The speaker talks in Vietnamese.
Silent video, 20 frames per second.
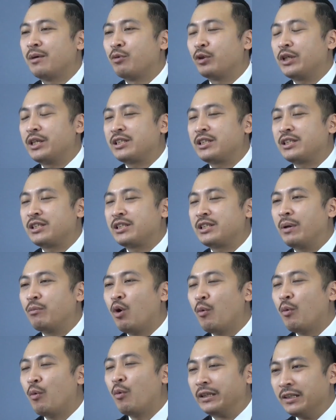1 tỷ 6 mình
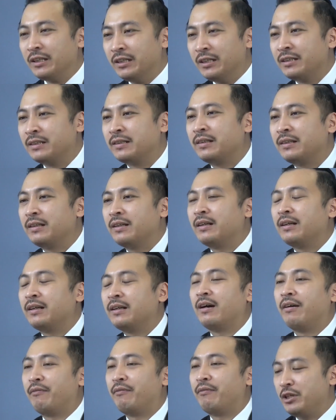mua 1 tỷ tư
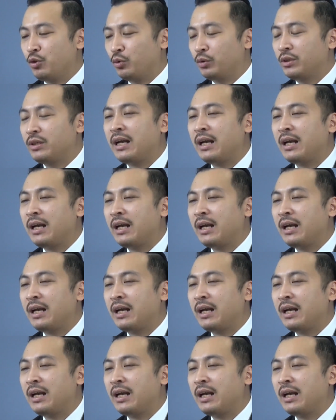à, ví dụ thứ